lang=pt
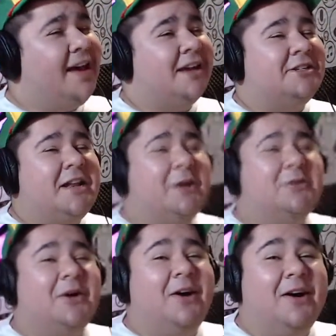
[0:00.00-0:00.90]

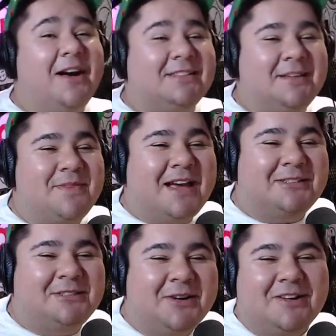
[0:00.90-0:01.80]
Reginaldo Rossi, me
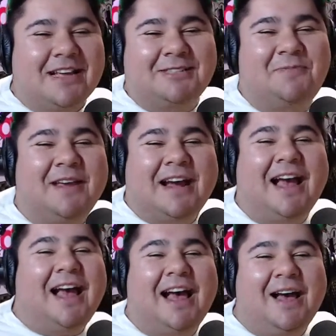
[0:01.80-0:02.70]
ajuda a
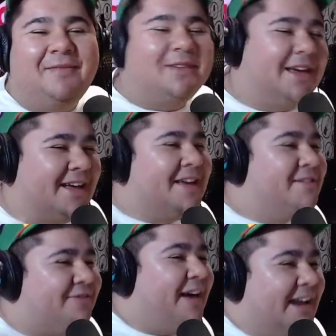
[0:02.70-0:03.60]
explicar, porque
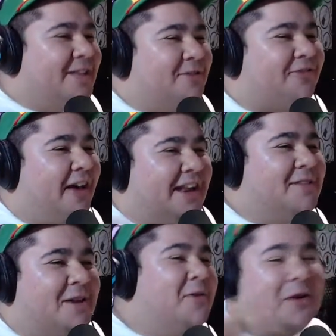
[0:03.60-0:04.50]
falando,
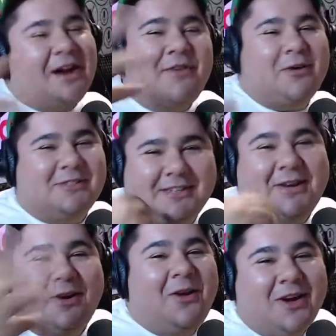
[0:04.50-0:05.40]
falando, eu nunca vou conseguir
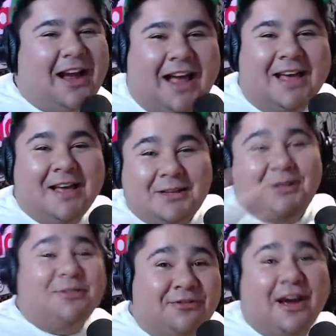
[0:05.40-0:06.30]
colocar
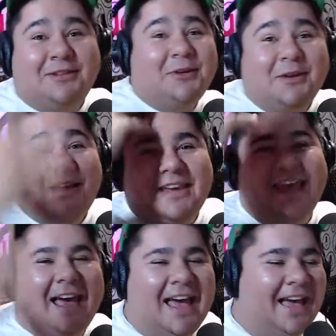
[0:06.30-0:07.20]
de fato o que que
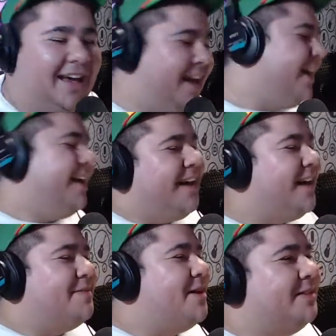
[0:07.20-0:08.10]
é.
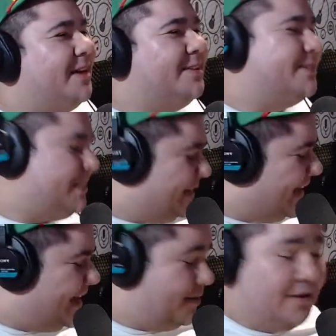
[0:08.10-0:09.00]
Ah, meu Deus do
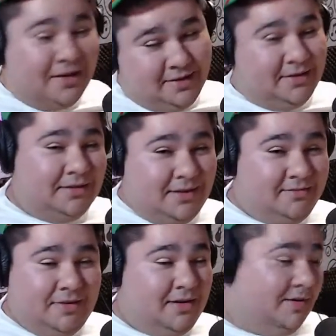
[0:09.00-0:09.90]
céu! Foi
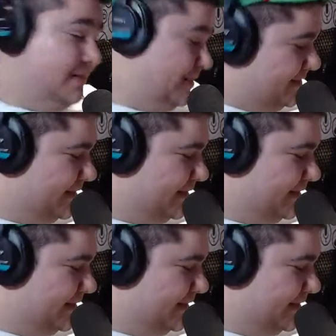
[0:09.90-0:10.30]
tão bom te